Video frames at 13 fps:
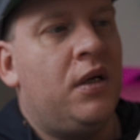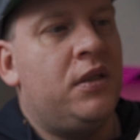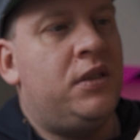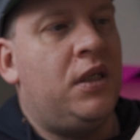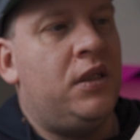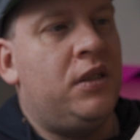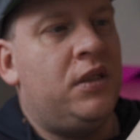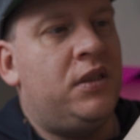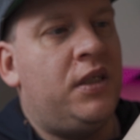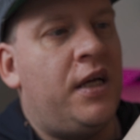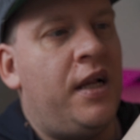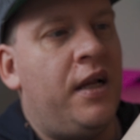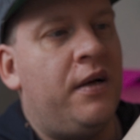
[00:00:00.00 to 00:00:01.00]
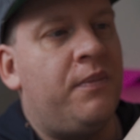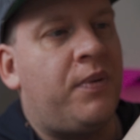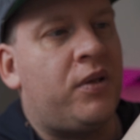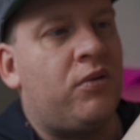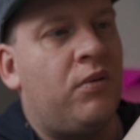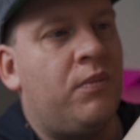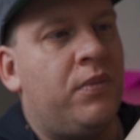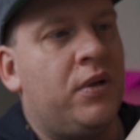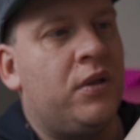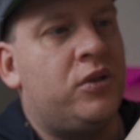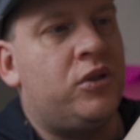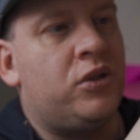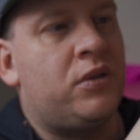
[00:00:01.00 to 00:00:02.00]
день недели, потом
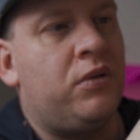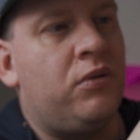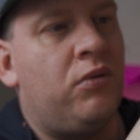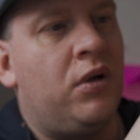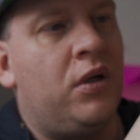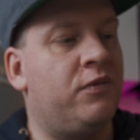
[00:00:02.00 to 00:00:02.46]
было число.